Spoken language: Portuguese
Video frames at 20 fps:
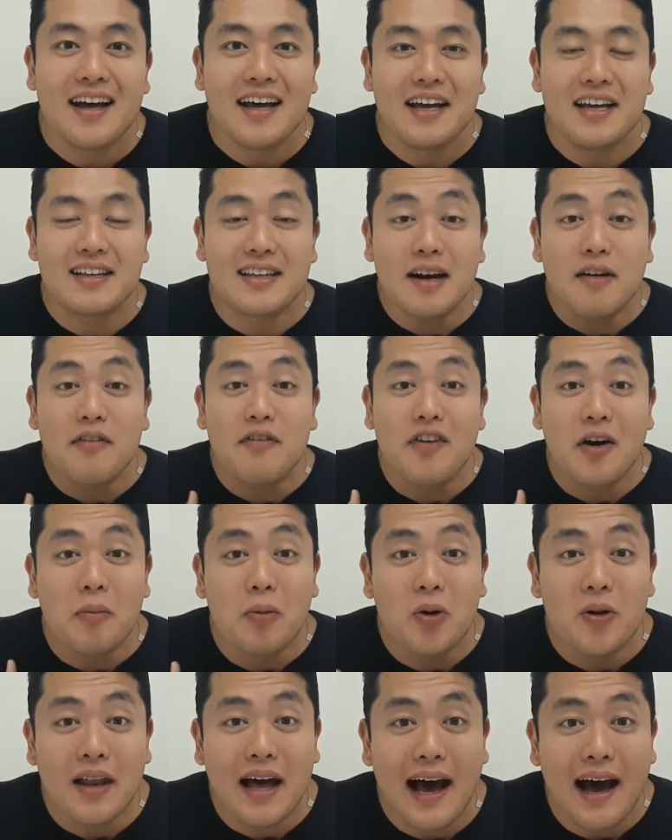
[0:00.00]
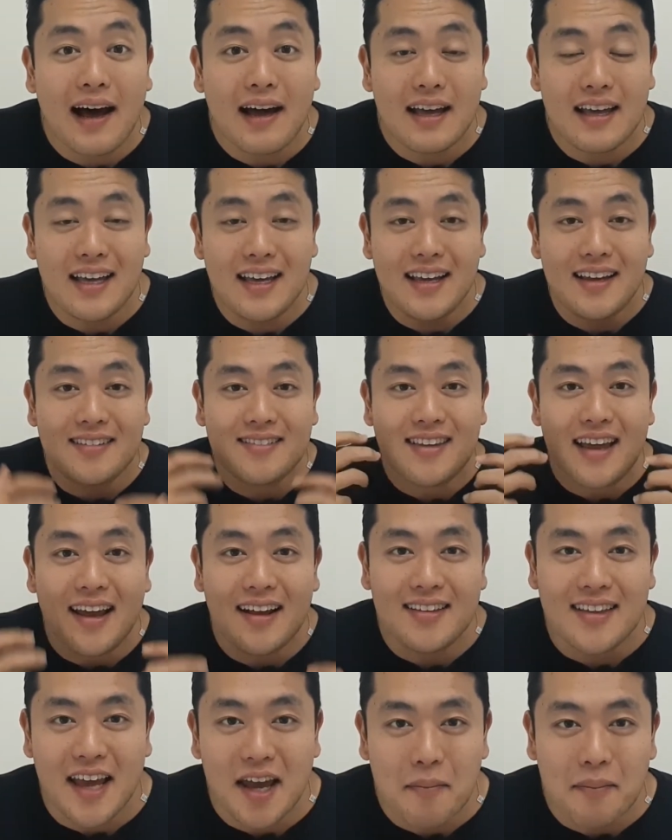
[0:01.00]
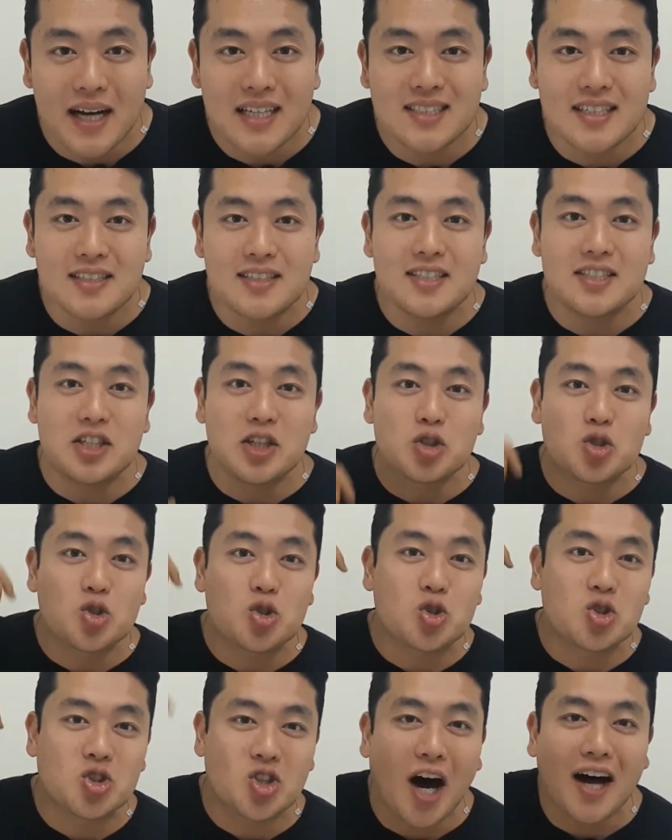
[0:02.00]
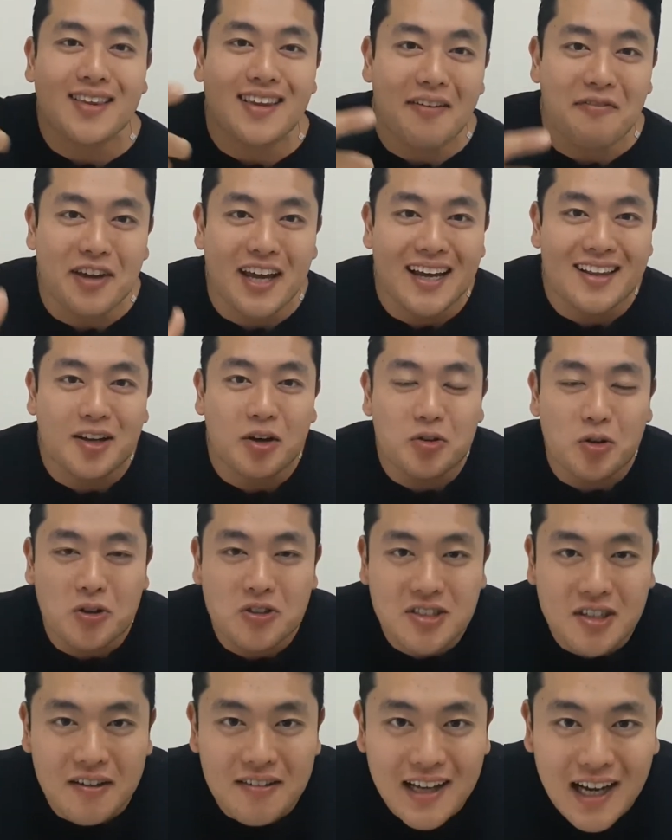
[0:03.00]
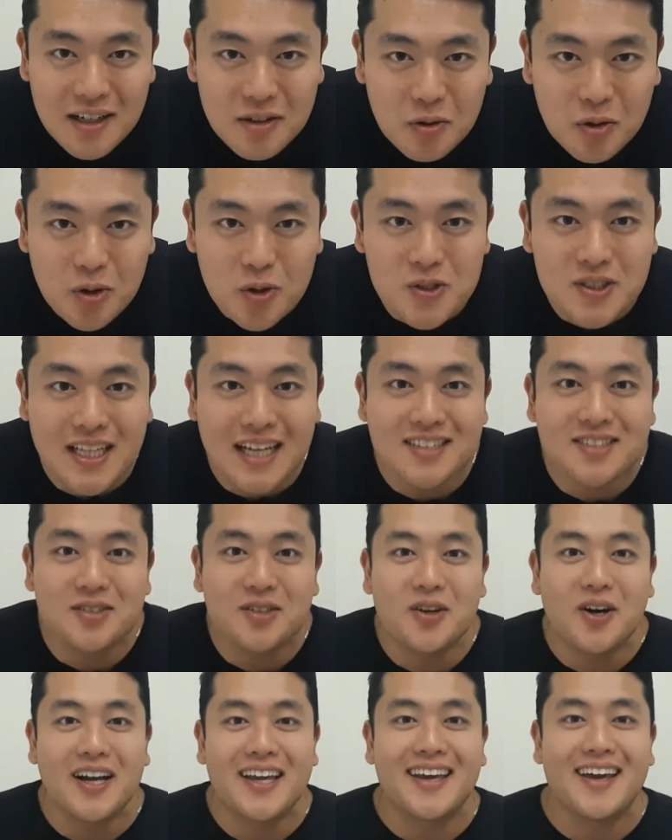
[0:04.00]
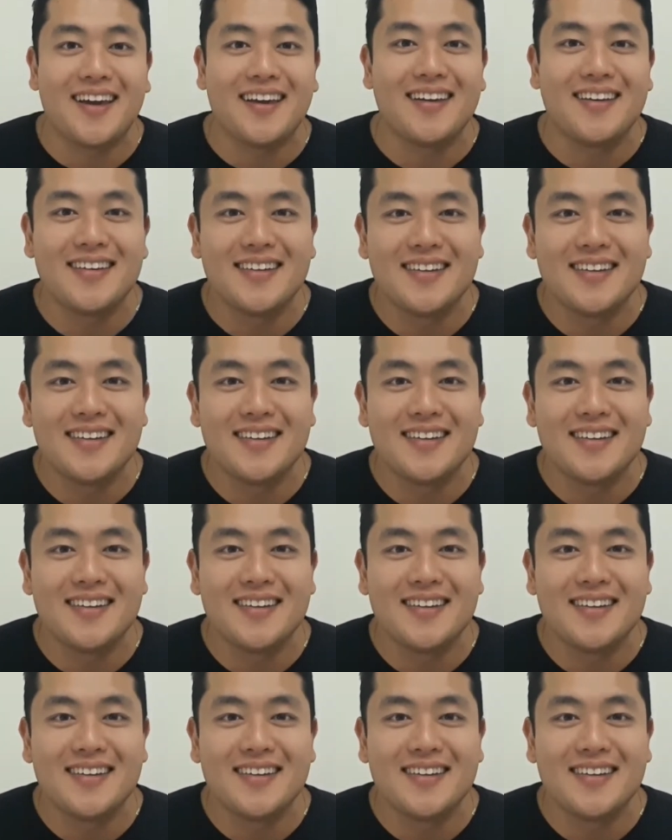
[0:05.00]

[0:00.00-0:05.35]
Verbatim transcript: Então vamos lá e entender. Mas antes disso, solta a vinheta que eu tô com saudade do curiosidades do Doc aí.